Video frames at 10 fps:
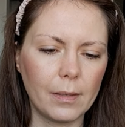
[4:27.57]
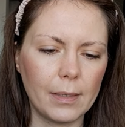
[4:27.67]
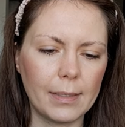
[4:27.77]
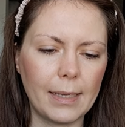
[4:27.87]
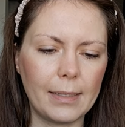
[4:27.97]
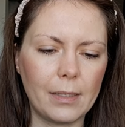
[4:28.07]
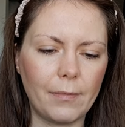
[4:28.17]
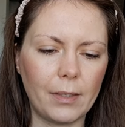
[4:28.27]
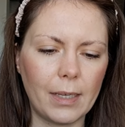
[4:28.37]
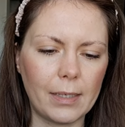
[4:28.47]

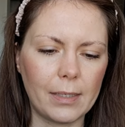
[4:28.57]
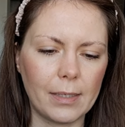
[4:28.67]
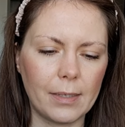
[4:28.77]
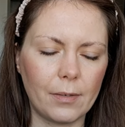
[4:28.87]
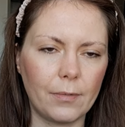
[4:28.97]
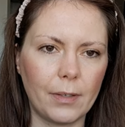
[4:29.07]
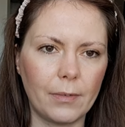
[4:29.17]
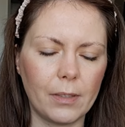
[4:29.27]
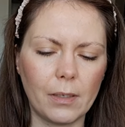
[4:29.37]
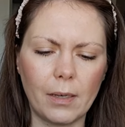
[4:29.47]

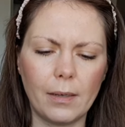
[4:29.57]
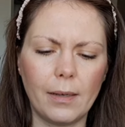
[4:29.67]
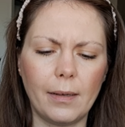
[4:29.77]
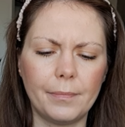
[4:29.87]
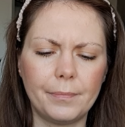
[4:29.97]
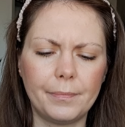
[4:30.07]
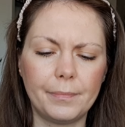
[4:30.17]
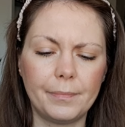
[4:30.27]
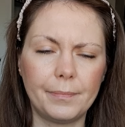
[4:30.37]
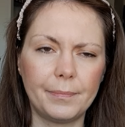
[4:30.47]
Z190220 aha
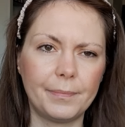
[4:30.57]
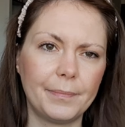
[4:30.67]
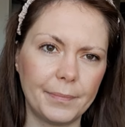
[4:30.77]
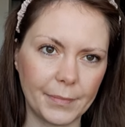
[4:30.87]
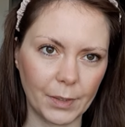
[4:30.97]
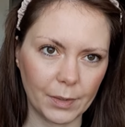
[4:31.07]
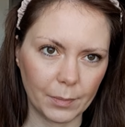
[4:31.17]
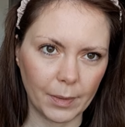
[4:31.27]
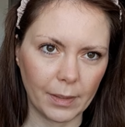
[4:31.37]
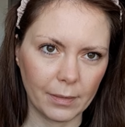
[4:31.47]
to jest
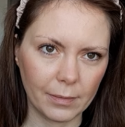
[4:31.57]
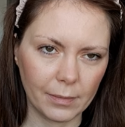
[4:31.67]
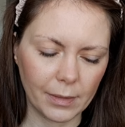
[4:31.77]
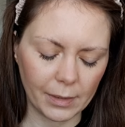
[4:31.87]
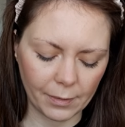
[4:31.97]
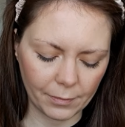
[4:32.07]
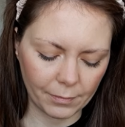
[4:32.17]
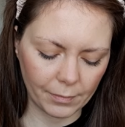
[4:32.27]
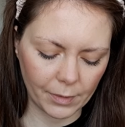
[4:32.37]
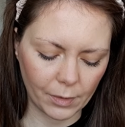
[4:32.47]
chyba data
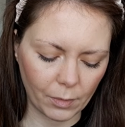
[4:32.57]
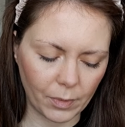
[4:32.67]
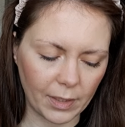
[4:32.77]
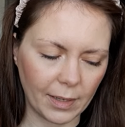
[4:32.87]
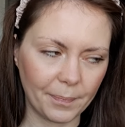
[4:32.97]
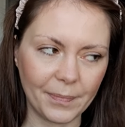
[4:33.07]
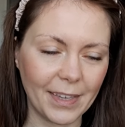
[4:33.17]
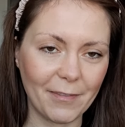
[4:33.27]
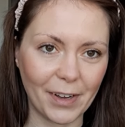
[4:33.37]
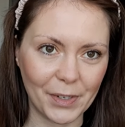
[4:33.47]
zrobienia,
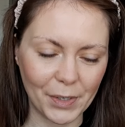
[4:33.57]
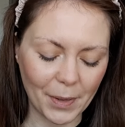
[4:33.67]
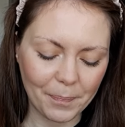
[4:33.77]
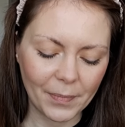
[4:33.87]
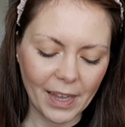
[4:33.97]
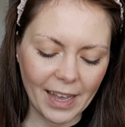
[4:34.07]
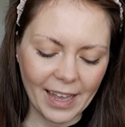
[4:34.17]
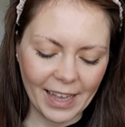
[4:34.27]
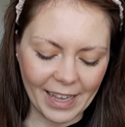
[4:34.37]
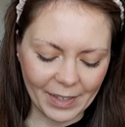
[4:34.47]
nieważne
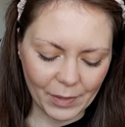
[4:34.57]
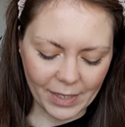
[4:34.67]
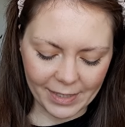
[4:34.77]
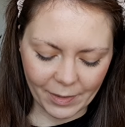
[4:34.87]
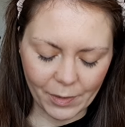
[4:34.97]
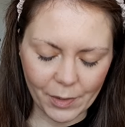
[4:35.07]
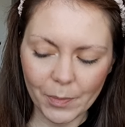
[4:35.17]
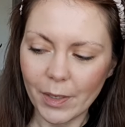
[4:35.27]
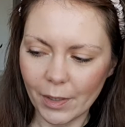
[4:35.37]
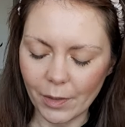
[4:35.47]
y, to nie jest kolor
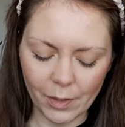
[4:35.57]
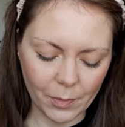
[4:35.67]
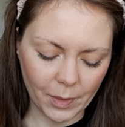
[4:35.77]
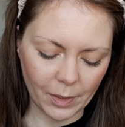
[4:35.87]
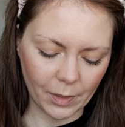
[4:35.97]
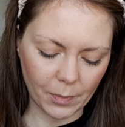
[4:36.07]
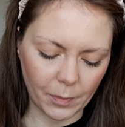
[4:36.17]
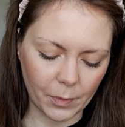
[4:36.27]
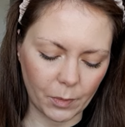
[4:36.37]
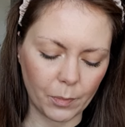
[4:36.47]
szminki, kolor szminki to jest po
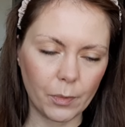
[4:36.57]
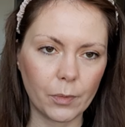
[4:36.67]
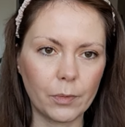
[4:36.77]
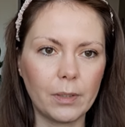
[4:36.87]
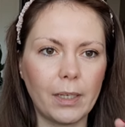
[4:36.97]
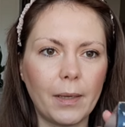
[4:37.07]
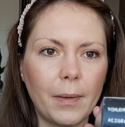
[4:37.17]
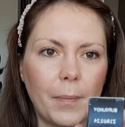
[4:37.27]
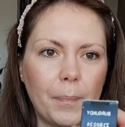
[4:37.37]
prostu burgundy